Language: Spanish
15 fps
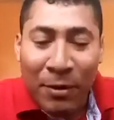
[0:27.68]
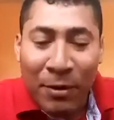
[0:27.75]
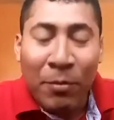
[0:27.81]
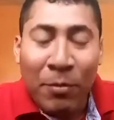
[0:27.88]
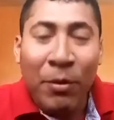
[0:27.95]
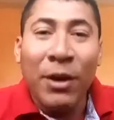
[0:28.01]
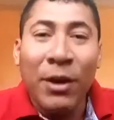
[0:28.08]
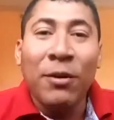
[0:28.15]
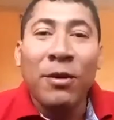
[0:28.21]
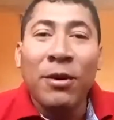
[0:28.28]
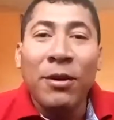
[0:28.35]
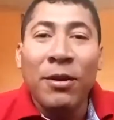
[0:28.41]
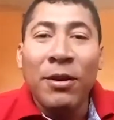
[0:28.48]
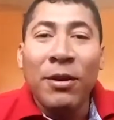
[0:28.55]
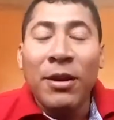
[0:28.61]
Bueno,
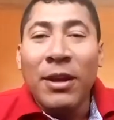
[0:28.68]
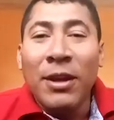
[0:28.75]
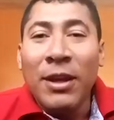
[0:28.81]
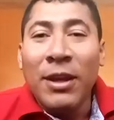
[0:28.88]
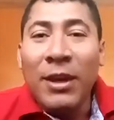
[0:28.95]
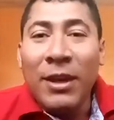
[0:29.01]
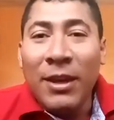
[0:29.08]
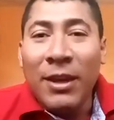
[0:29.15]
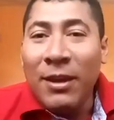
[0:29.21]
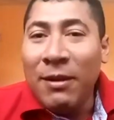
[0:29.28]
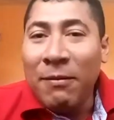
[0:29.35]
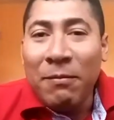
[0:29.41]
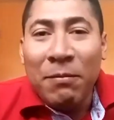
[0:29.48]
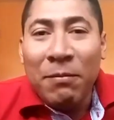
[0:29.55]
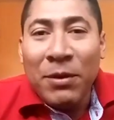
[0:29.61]

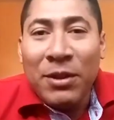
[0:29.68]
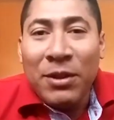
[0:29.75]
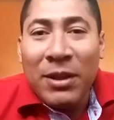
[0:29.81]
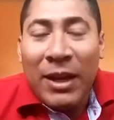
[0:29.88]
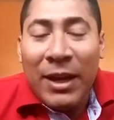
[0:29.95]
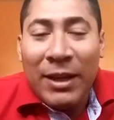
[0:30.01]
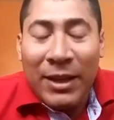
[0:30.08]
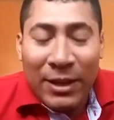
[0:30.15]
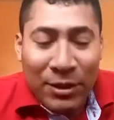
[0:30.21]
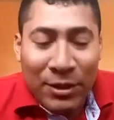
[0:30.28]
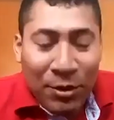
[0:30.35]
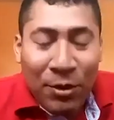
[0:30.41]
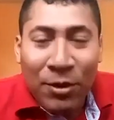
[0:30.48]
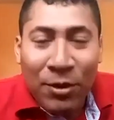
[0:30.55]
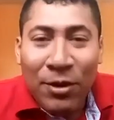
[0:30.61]
y pues aquí
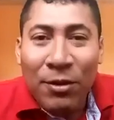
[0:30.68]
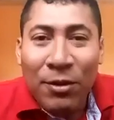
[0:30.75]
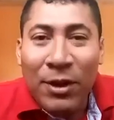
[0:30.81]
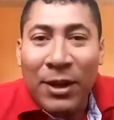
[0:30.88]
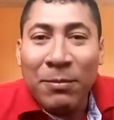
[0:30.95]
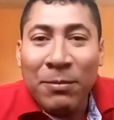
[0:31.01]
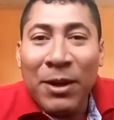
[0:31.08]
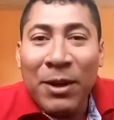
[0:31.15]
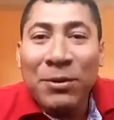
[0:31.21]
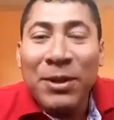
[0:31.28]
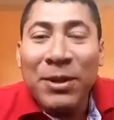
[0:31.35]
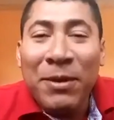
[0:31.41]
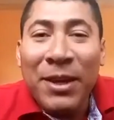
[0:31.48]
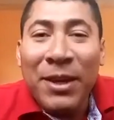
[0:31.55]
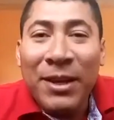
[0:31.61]
estoy con las manos
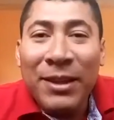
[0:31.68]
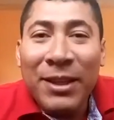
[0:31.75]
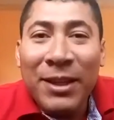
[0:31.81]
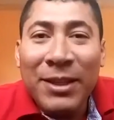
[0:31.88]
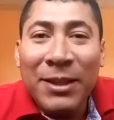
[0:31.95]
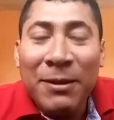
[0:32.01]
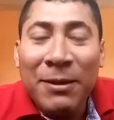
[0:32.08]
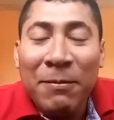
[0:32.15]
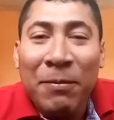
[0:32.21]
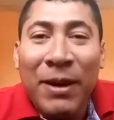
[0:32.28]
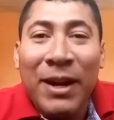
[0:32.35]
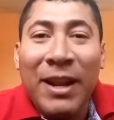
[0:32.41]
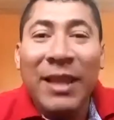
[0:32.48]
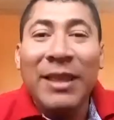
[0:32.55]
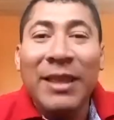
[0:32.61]
abiertas
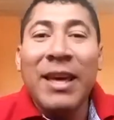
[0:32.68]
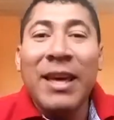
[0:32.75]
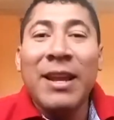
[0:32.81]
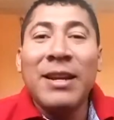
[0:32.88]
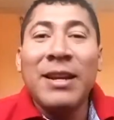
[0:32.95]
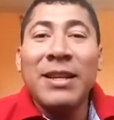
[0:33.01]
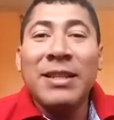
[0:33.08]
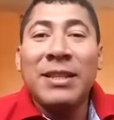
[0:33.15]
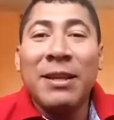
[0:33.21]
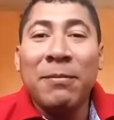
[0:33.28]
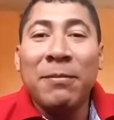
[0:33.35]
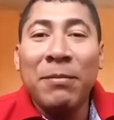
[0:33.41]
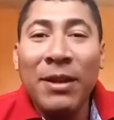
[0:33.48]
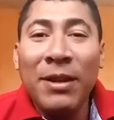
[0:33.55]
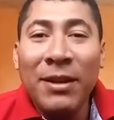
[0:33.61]
para darles de
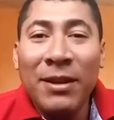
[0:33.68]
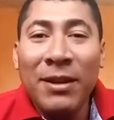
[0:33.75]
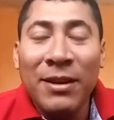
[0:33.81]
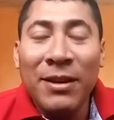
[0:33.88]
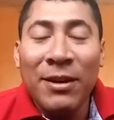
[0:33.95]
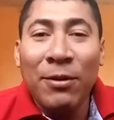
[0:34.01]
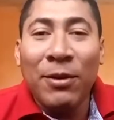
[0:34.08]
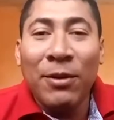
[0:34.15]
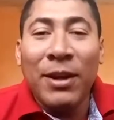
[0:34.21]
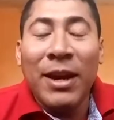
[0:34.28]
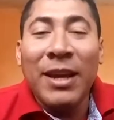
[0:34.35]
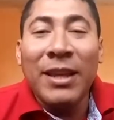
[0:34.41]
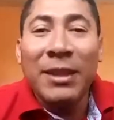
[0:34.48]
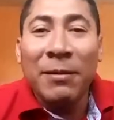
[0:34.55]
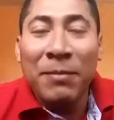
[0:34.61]
mí lo que
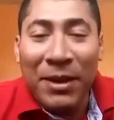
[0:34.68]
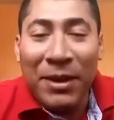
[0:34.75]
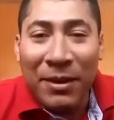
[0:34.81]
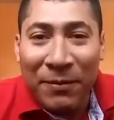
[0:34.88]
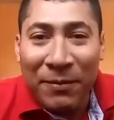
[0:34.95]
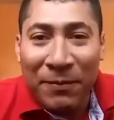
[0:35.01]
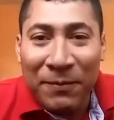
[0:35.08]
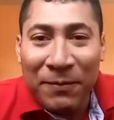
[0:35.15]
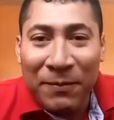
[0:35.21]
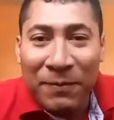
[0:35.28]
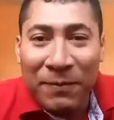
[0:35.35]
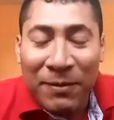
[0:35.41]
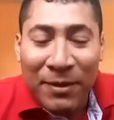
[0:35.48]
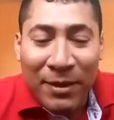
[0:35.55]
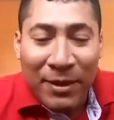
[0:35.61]
hay de mí.
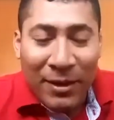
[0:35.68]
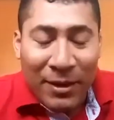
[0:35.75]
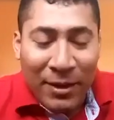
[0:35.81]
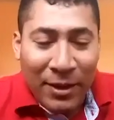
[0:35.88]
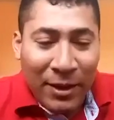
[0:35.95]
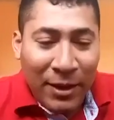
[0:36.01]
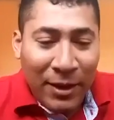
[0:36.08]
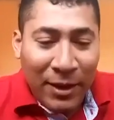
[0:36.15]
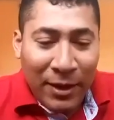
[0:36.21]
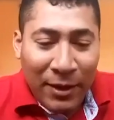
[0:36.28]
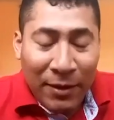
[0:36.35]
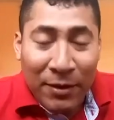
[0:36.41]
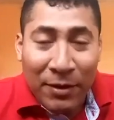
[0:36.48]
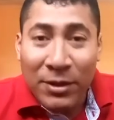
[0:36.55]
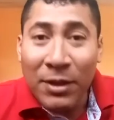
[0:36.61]

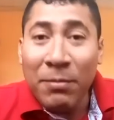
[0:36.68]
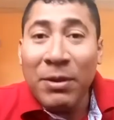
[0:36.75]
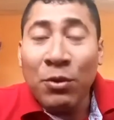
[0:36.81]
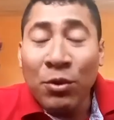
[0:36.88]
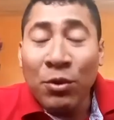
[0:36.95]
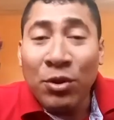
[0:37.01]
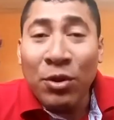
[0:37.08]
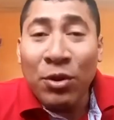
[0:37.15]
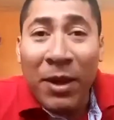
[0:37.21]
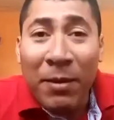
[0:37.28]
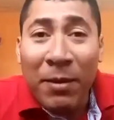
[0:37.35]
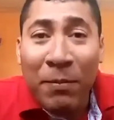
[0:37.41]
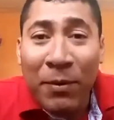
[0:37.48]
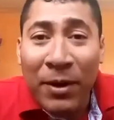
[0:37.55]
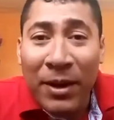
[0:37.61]
Y si me escucho
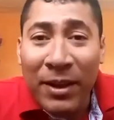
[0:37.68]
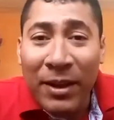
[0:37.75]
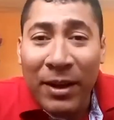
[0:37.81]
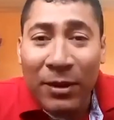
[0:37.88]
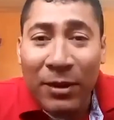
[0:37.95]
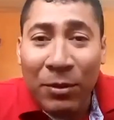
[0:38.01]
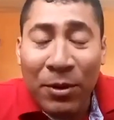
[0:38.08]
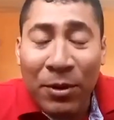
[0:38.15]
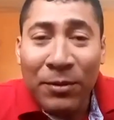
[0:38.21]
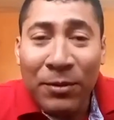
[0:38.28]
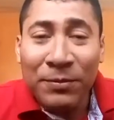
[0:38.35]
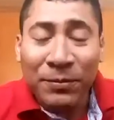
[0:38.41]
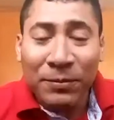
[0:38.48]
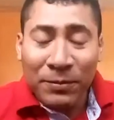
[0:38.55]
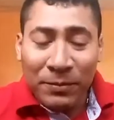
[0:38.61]
bien por ahí, Arturo.
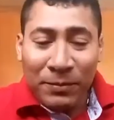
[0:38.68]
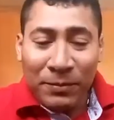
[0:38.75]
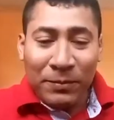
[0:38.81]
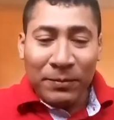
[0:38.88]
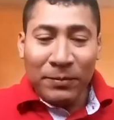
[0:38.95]
Te